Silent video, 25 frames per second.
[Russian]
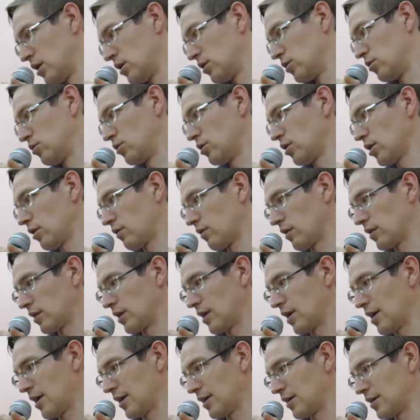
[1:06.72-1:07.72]
но не
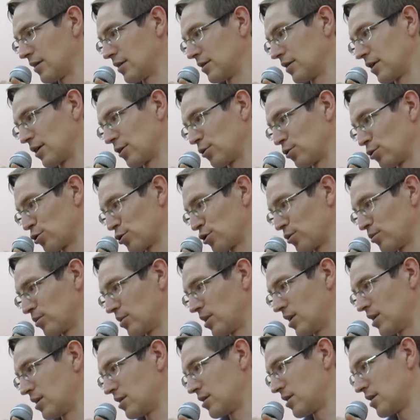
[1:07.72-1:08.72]
хватает на то, чтобы
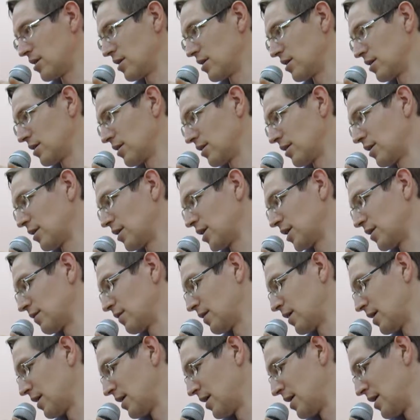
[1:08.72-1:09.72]
долететь до этого
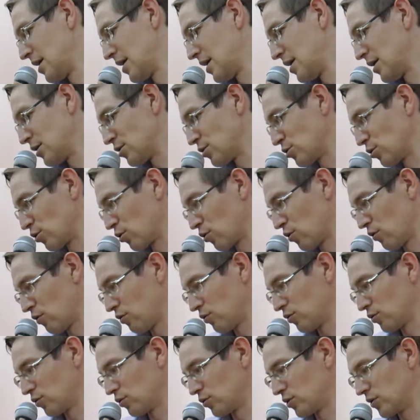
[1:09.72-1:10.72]
сурового,
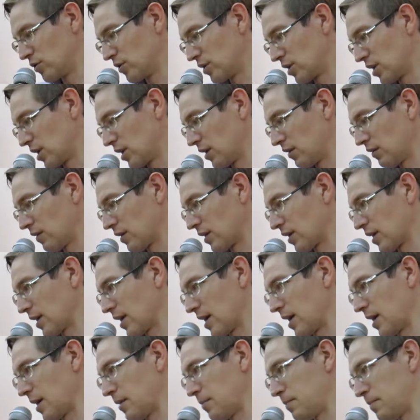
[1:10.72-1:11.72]
но удивительного
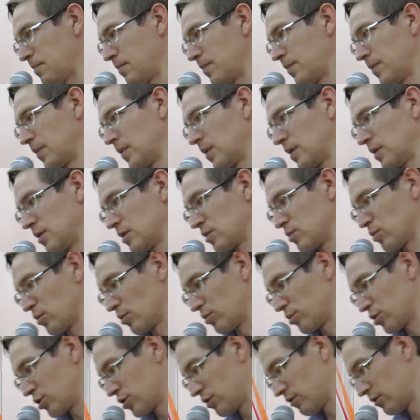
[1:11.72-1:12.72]
края. С
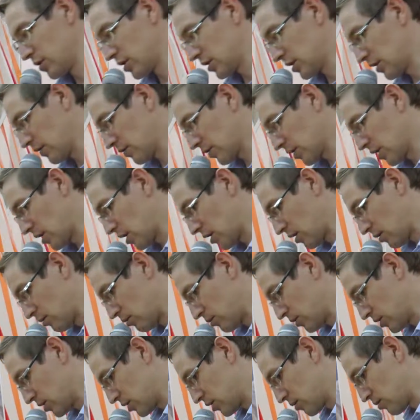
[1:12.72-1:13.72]
помощью выставки мы
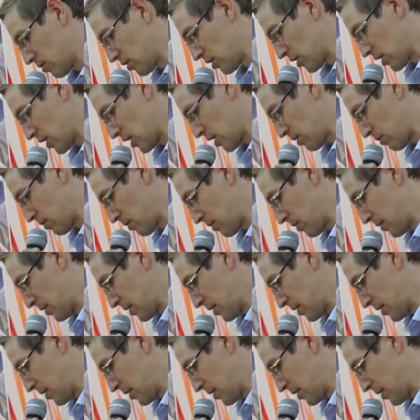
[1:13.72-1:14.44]
собираем